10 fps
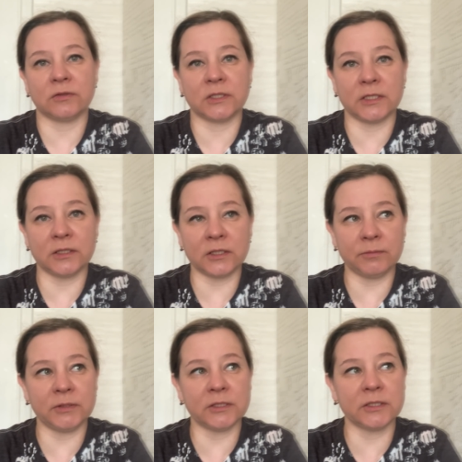в центре
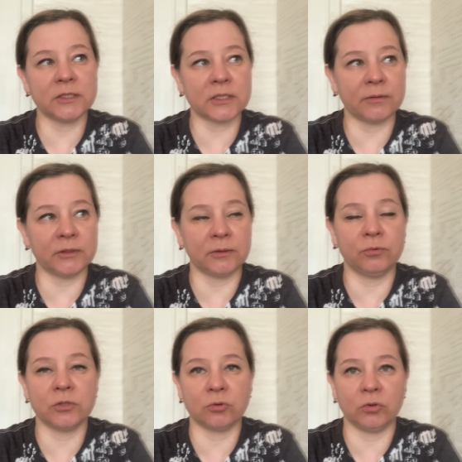медицинском, это
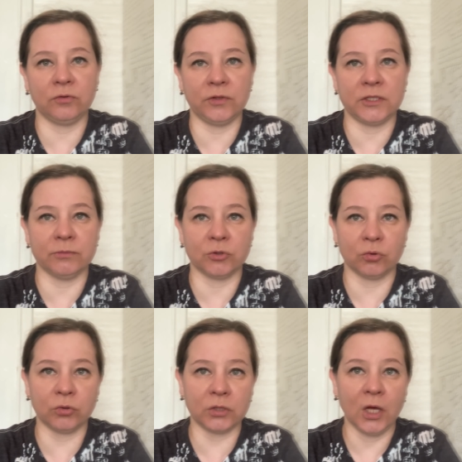будет стоить 2
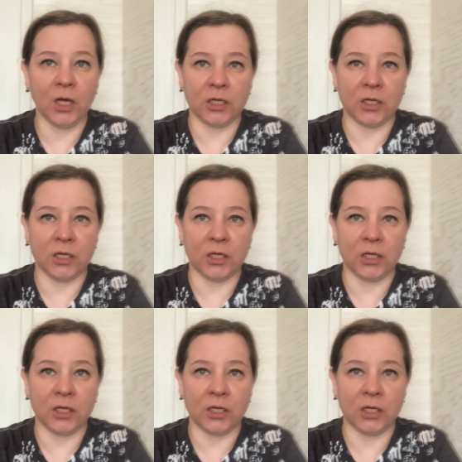700.